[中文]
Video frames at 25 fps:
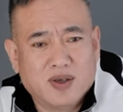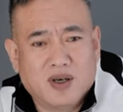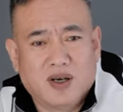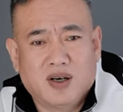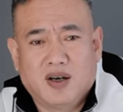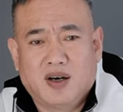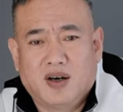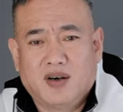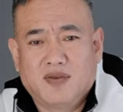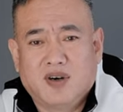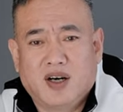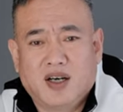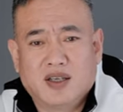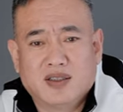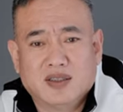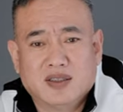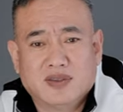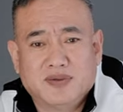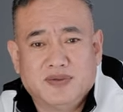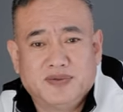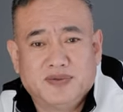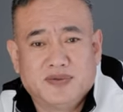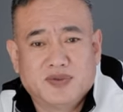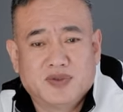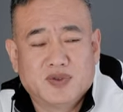有个好房
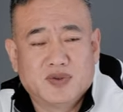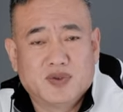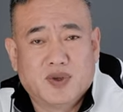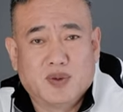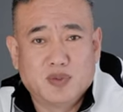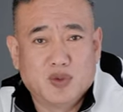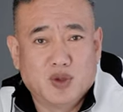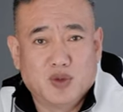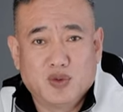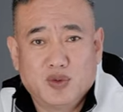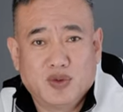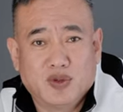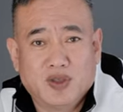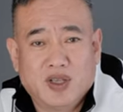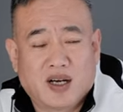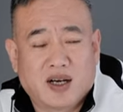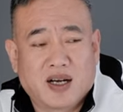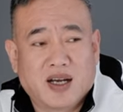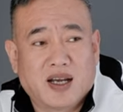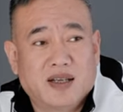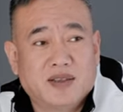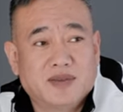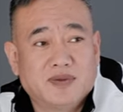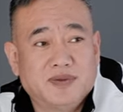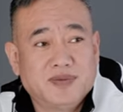子，我们就去那儿
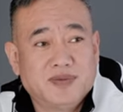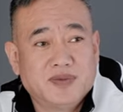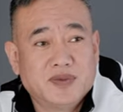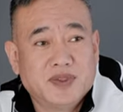看。